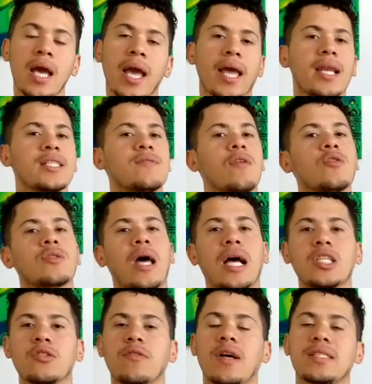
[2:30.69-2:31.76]
eles vão estar tá
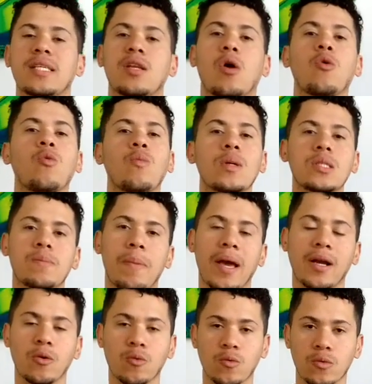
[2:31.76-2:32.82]
te fazendo algumas
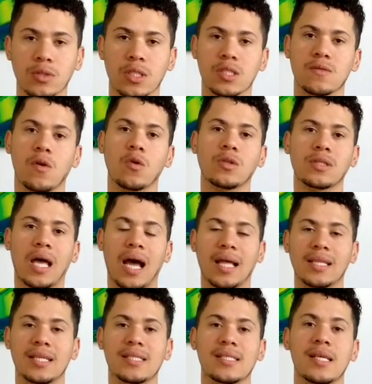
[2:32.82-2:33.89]
perguntas
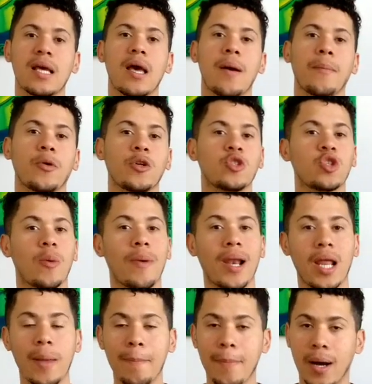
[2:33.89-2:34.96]
voltadas para o idioma
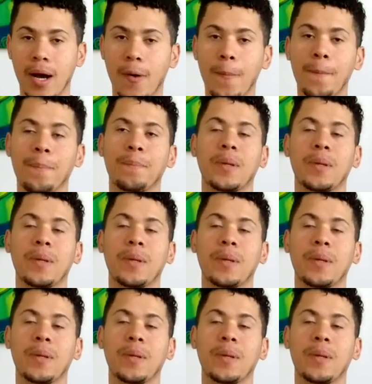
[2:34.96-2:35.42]
alemão.